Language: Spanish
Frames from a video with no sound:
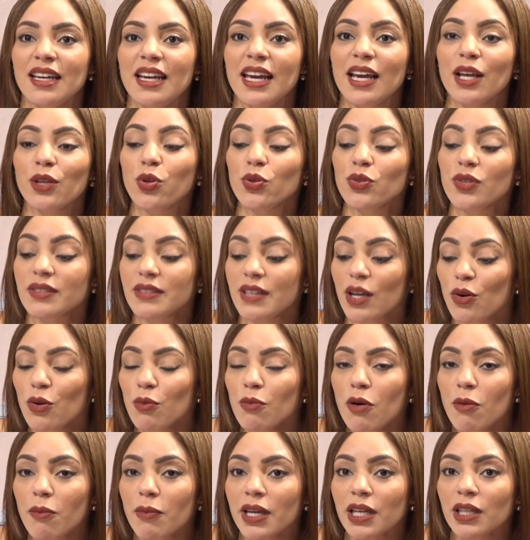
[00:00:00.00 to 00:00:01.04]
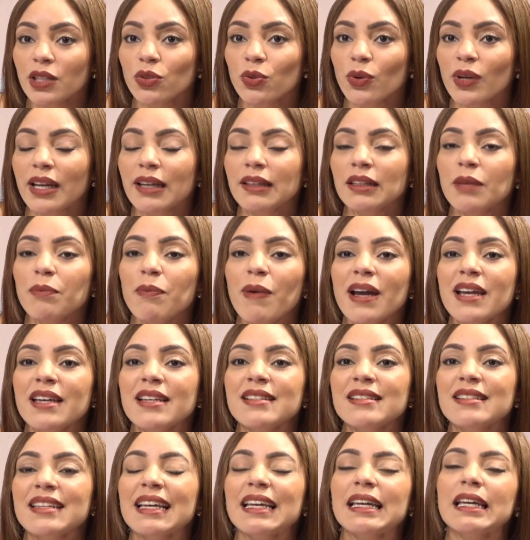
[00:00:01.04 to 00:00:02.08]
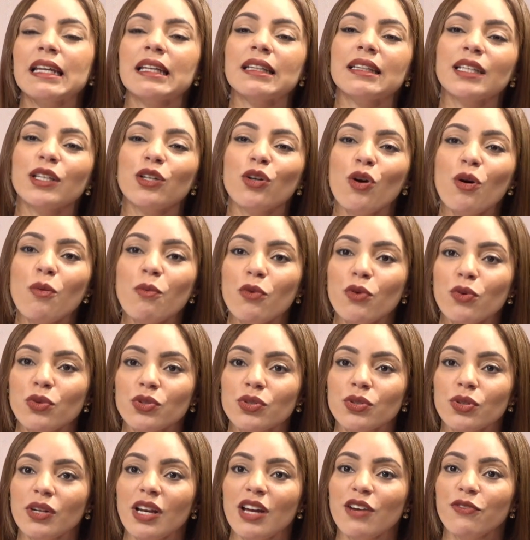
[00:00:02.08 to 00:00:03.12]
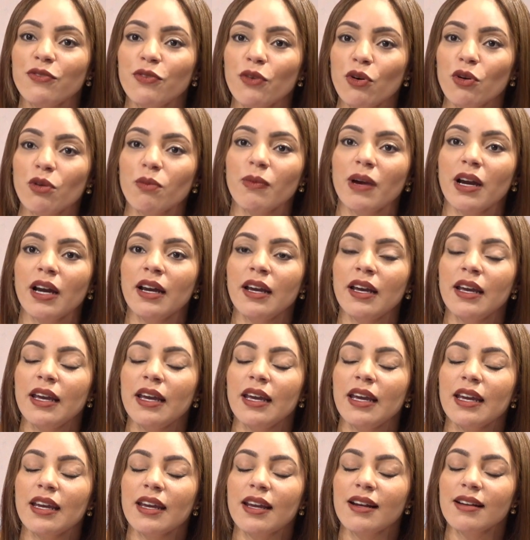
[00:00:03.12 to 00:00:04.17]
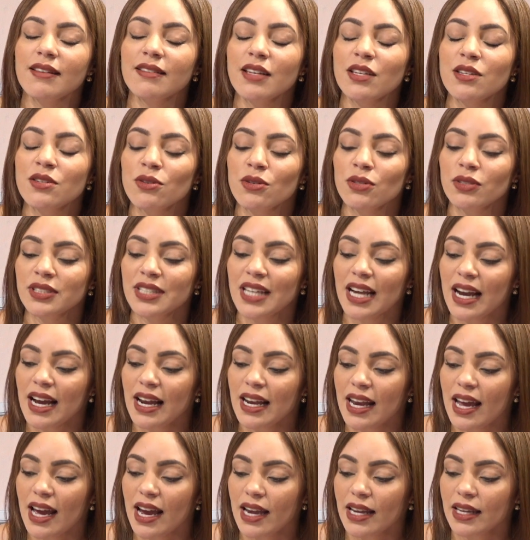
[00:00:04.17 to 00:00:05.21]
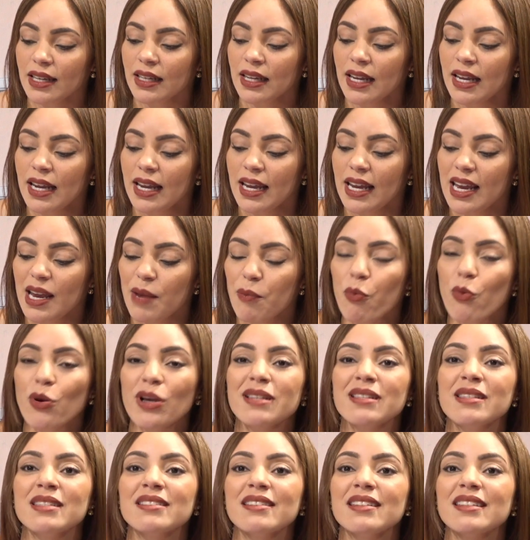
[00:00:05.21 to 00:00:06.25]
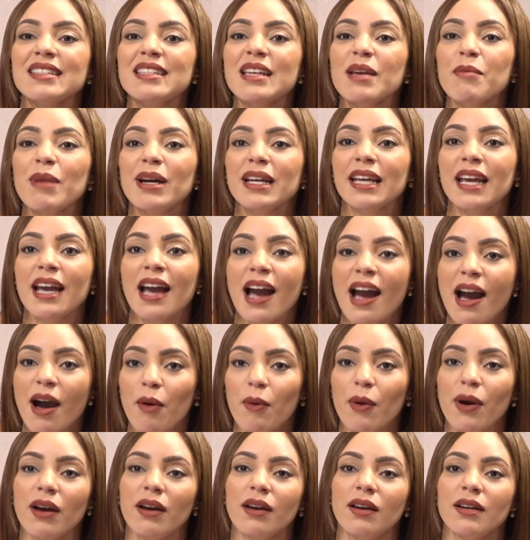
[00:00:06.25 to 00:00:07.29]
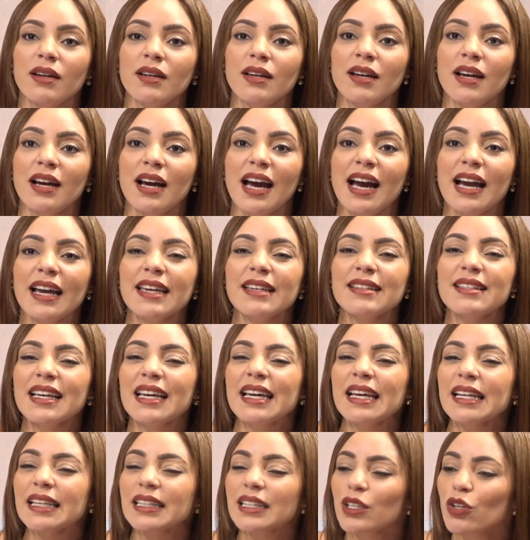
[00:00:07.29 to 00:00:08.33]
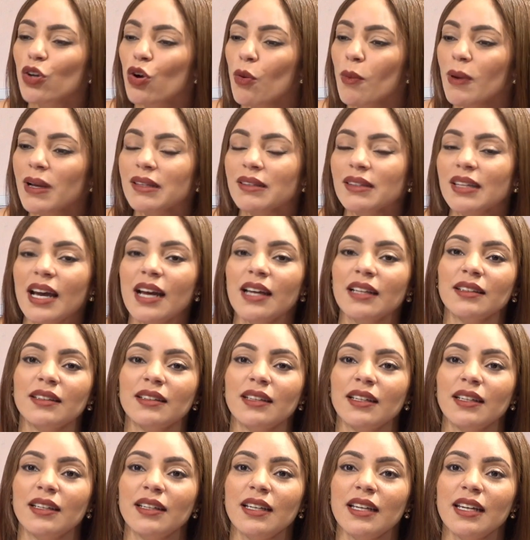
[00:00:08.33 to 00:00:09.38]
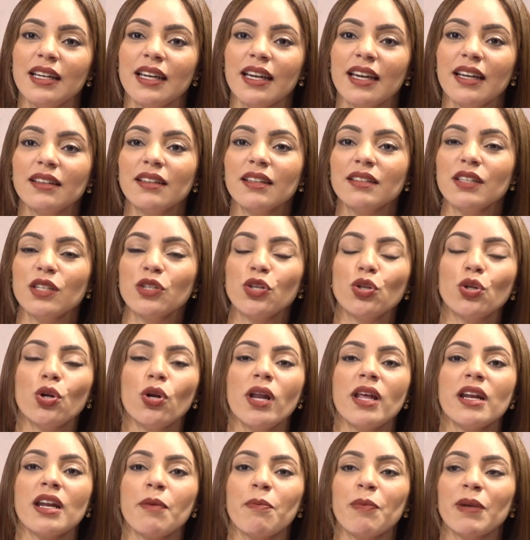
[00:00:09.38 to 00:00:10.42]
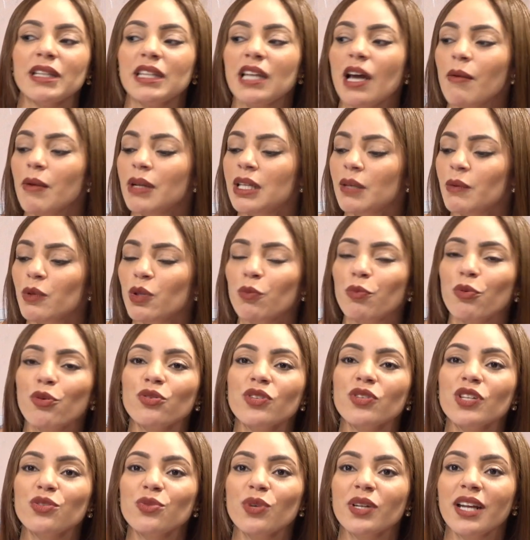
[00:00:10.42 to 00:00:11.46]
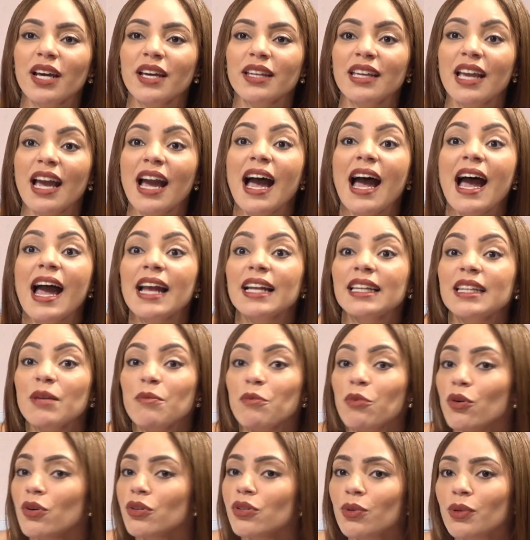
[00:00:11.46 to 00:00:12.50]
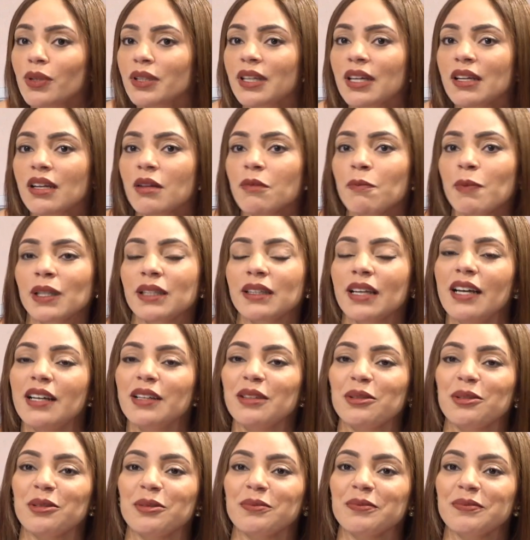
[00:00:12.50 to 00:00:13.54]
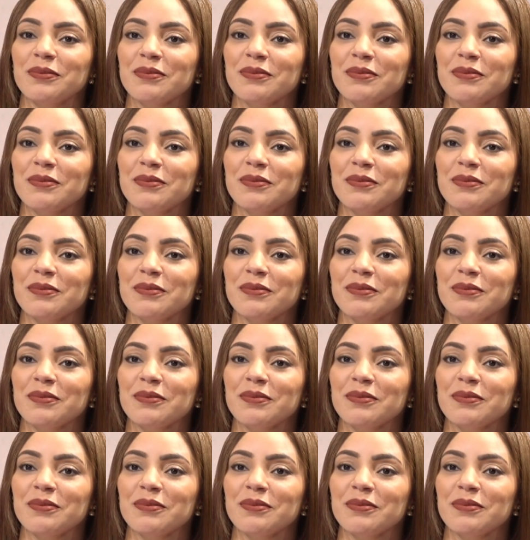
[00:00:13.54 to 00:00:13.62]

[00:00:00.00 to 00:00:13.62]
Entonces, en un momento en este país se criticó mucho la forma en que el señor Jean Alain eh, pues, se manejaba. Aquí se criticó bastante que este señor no le respetaba el debido proceso a nadie. A él tampoco se lo están respetando.